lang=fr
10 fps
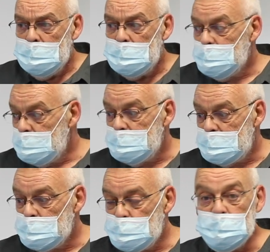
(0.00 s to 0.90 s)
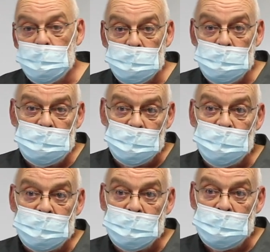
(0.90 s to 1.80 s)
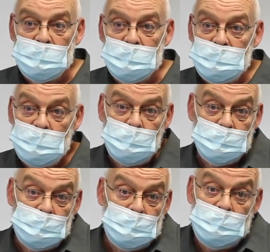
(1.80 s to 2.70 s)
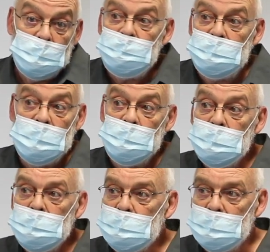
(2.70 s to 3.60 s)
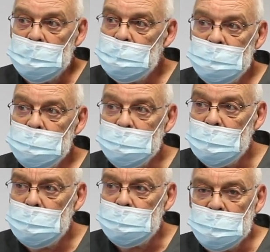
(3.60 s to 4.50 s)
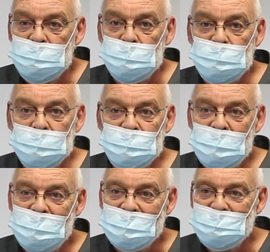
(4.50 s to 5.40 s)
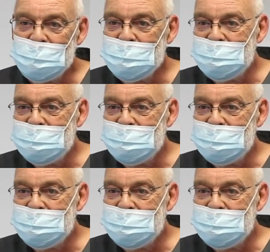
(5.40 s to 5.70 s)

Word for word: Et donc, le CHU de Bordeaux s'est montré intéressé en disant, finalement, euh, voilà, il faut changer, il